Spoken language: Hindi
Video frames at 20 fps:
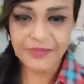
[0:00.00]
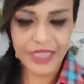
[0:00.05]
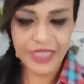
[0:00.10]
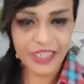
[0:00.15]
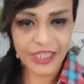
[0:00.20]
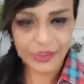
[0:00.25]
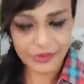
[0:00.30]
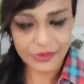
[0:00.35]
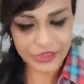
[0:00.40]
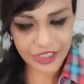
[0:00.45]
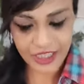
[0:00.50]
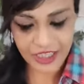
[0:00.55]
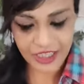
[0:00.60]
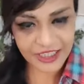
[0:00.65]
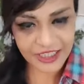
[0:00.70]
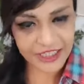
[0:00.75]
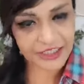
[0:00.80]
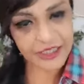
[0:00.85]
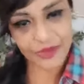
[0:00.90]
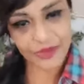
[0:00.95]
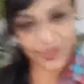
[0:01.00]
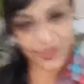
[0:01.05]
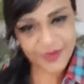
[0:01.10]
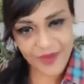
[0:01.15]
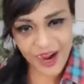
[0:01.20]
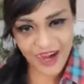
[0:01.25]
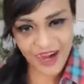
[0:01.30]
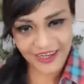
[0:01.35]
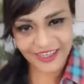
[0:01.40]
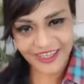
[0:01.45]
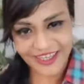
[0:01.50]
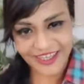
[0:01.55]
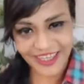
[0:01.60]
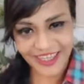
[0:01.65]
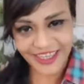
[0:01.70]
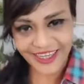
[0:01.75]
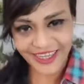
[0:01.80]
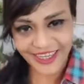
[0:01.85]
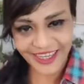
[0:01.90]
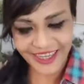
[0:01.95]
पड़ेगी उसे किसी से कुछ मांगना
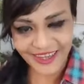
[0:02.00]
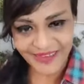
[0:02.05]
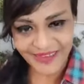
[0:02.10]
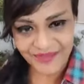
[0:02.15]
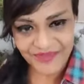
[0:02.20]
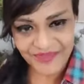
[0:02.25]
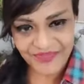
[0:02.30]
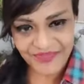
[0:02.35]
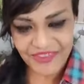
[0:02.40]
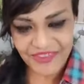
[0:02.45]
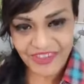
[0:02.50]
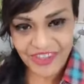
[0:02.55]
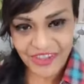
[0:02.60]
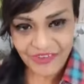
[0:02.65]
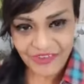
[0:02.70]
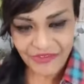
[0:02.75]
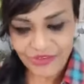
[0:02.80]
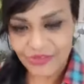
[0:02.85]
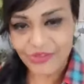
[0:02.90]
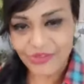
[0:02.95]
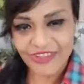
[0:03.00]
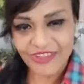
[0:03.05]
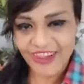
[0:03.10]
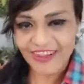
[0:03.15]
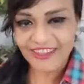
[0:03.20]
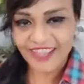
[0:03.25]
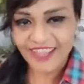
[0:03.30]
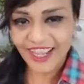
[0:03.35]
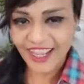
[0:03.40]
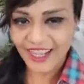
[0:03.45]
नहीं है वो तो दाता